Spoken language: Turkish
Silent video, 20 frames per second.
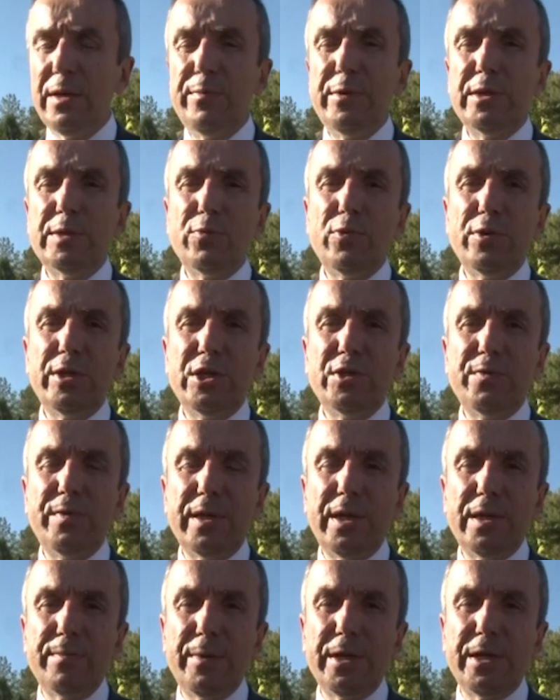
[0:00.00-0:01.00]
Biz bunu
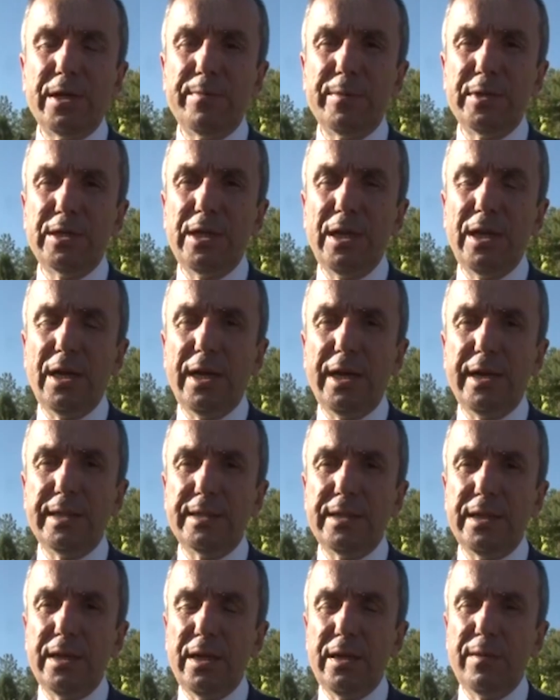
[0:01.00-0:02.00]
teşvik etmek amacıyla her
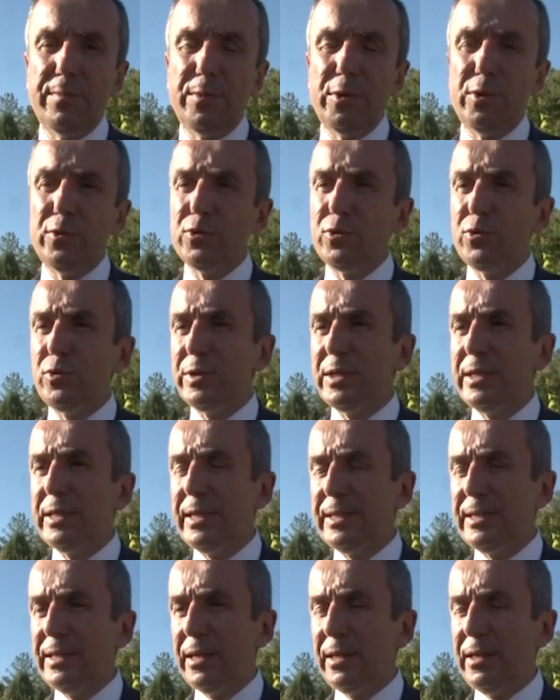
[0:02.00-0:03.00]
sene biliyorsunuz ki
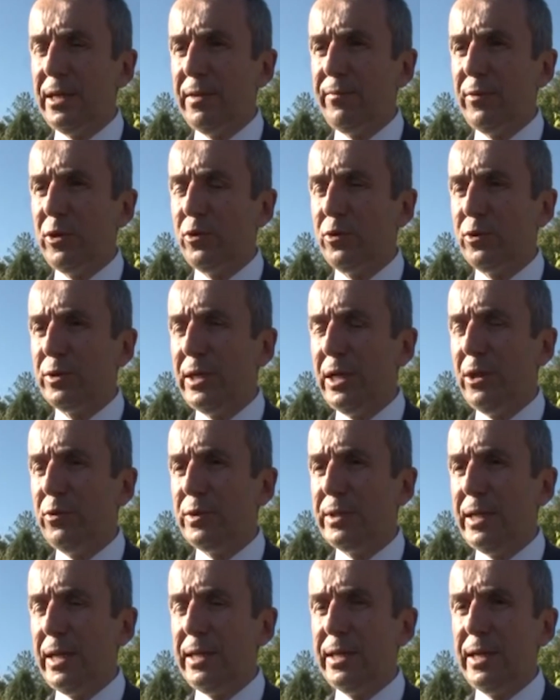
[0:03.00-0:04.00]
destekler veriyoruz. İl
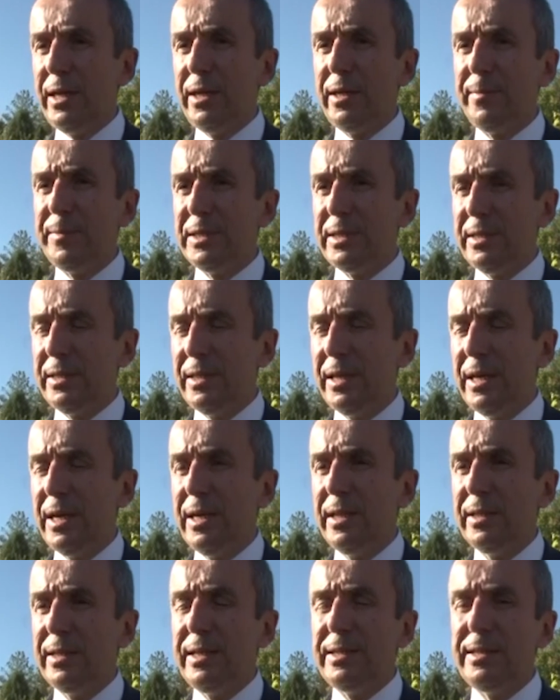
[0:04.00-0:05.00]
Özel İdaremizin
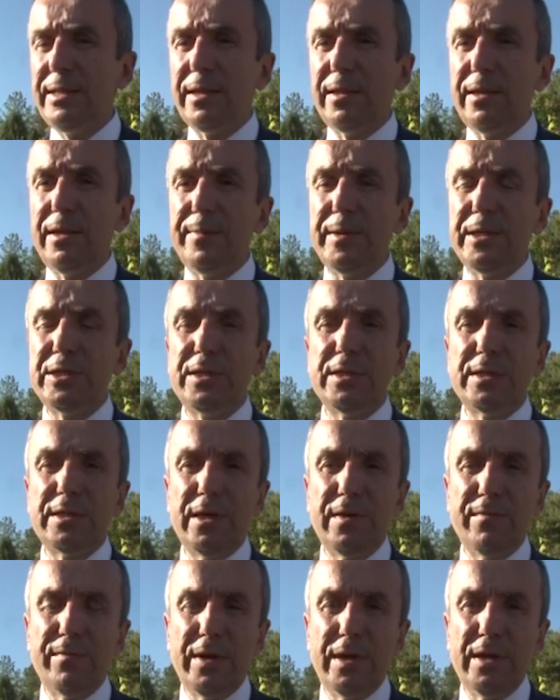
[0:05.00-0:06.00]
destekleri başta
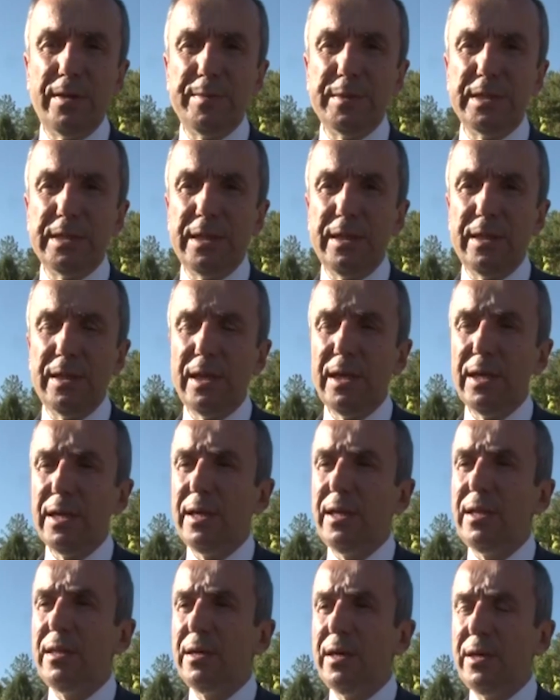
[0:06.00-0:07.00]
Sayın Valimizin,
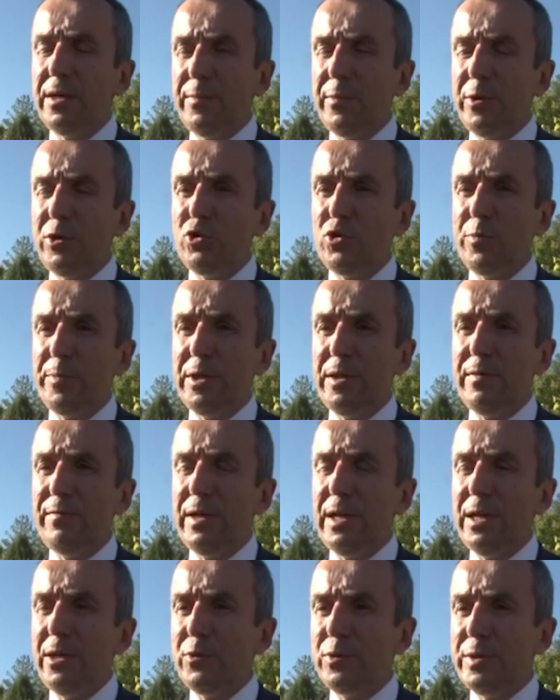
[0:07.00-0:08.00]
İl Daimi Ençümeni
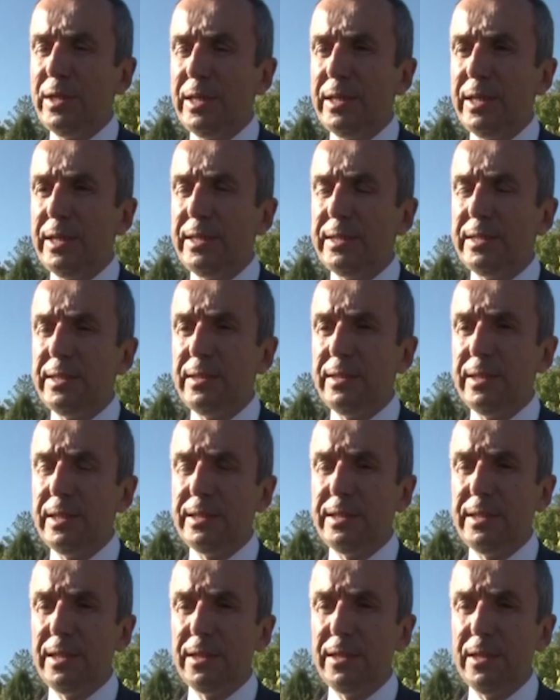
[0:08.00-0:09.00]
ve İl Özel İdaresi'nin
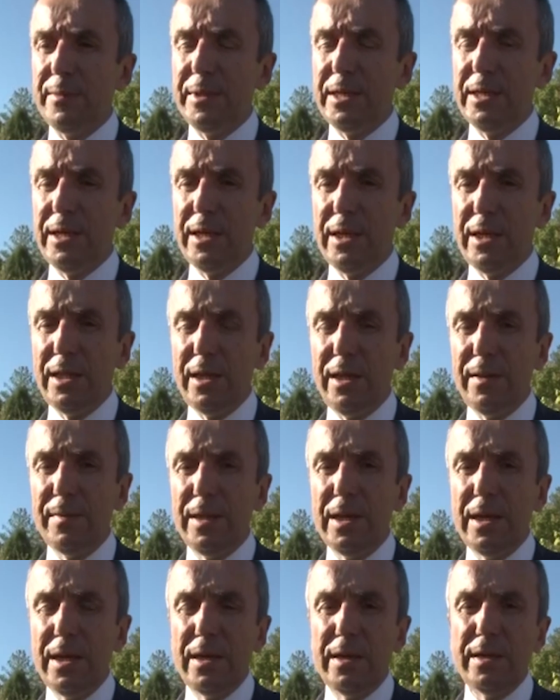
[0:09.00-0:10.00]
desteklemeleriyle
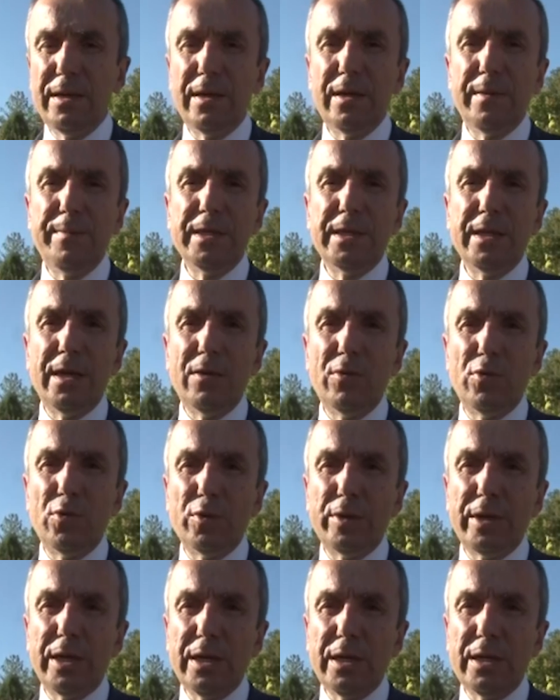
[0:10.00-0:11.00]
yarı bedelli
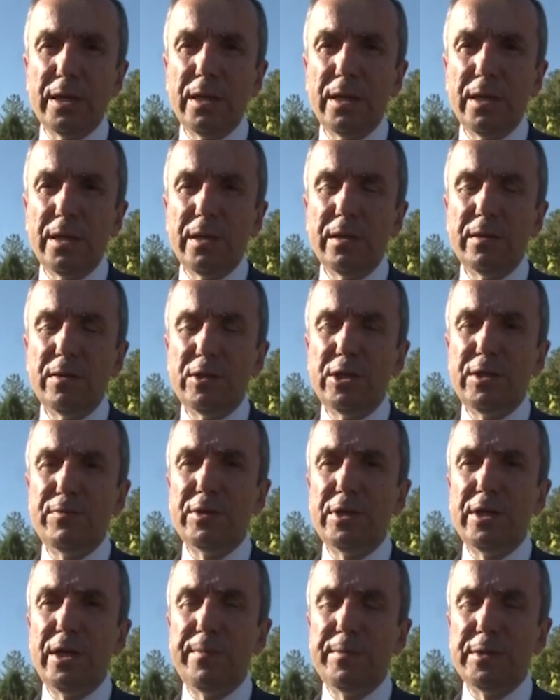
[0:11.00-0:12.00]
olarak
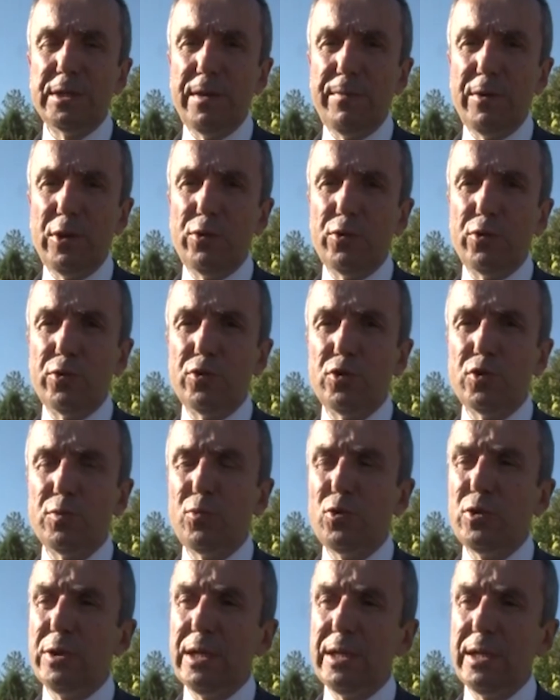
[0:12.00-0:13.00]
çiftçilerimize veriyoruz.
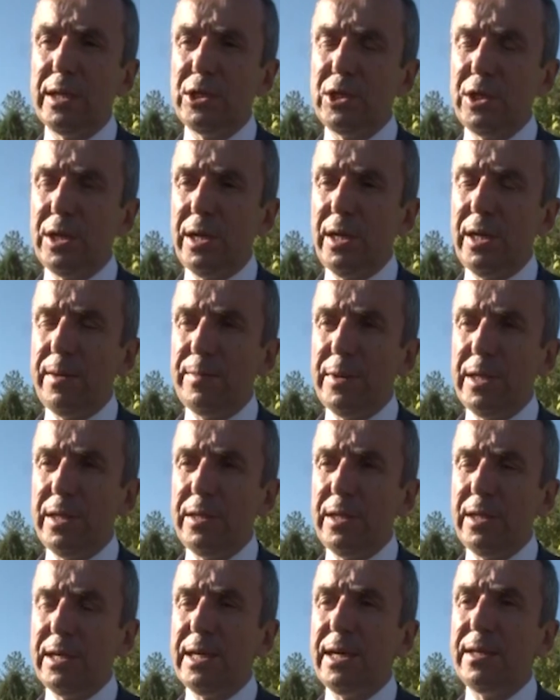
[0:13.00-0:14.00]
Bunların aşı
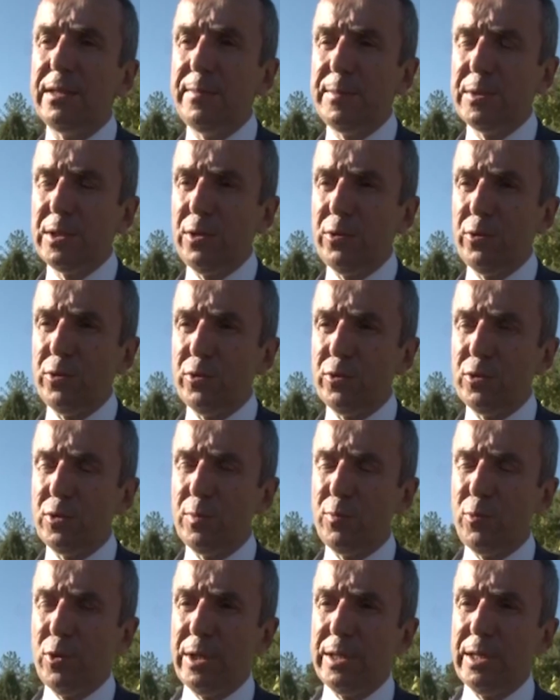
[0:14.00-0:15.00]
kalemlerini kendimiz
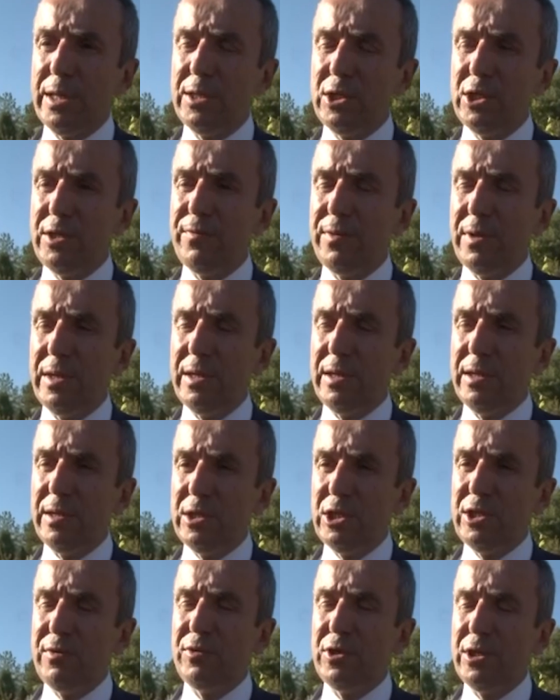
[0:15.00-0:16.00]
alıyoruz buradan çift,
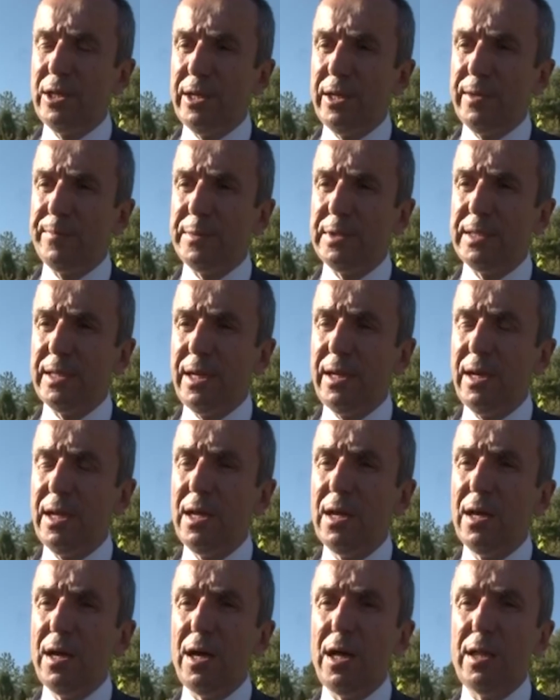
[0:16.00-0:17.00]
e, çiftçilerimizden.
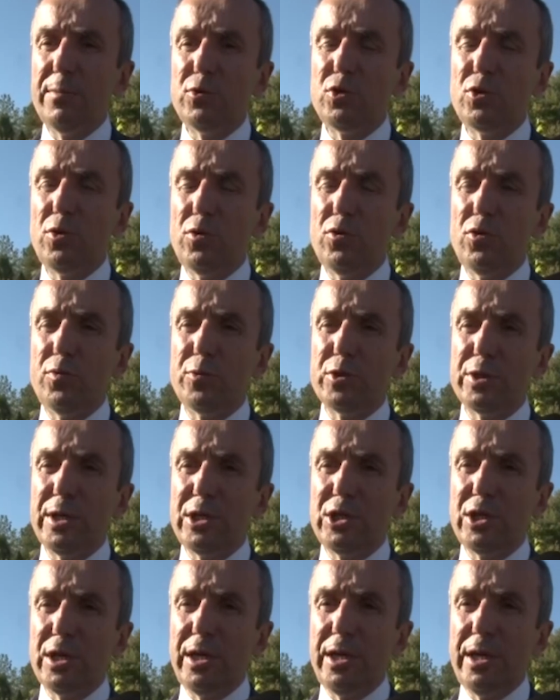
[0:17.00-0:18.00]
Almış olduğumuz
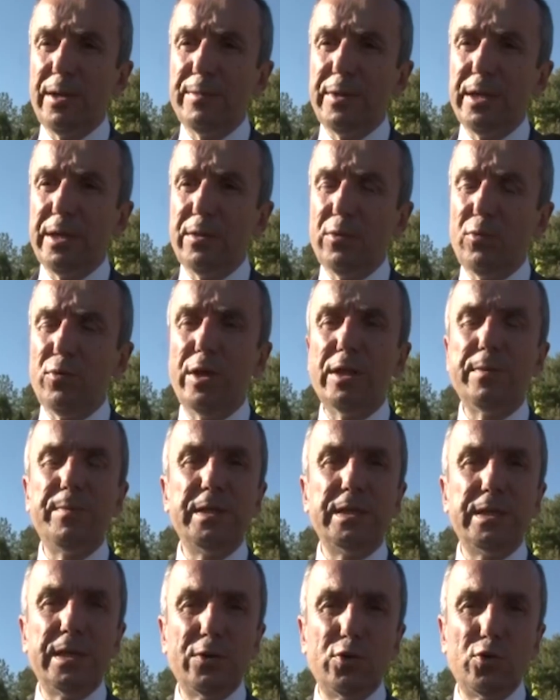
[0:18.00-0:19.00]
aşı kalemlerini üretme
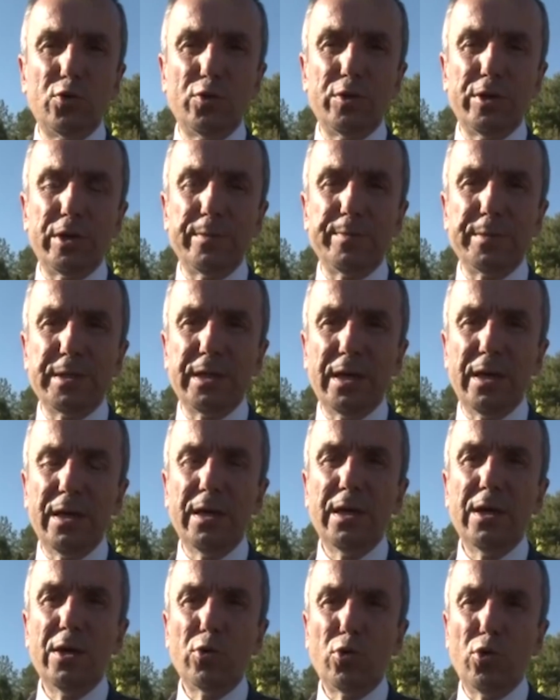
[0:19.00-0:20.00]
istasyonlarımıza
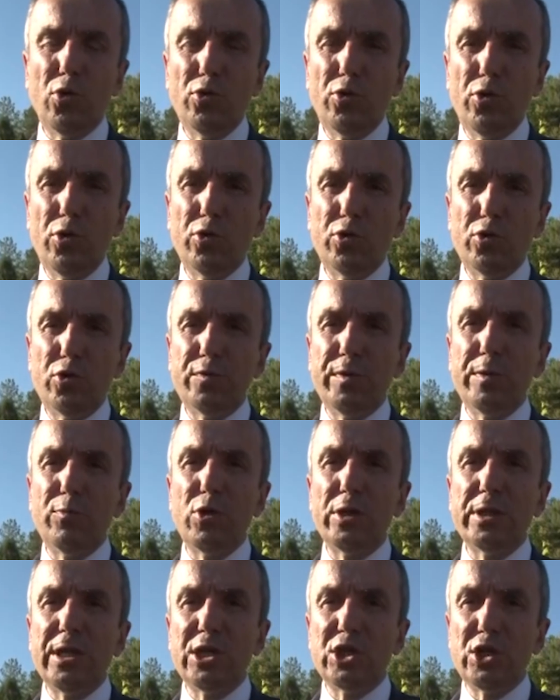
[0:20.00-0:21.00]
gönderiyoruz ve
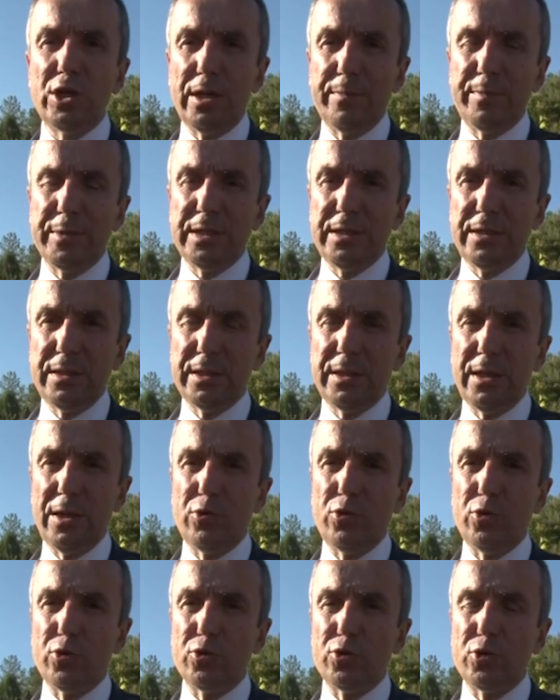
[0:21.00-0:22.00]
burada aşılanmasını
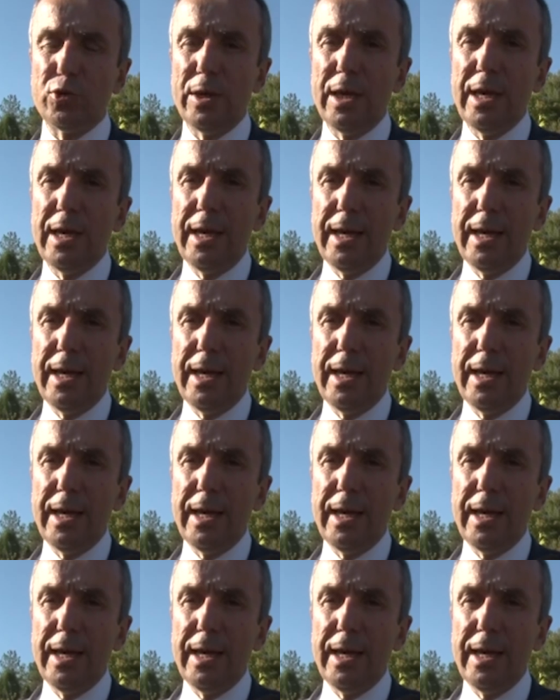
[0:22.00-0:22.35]
sağlıyoruz.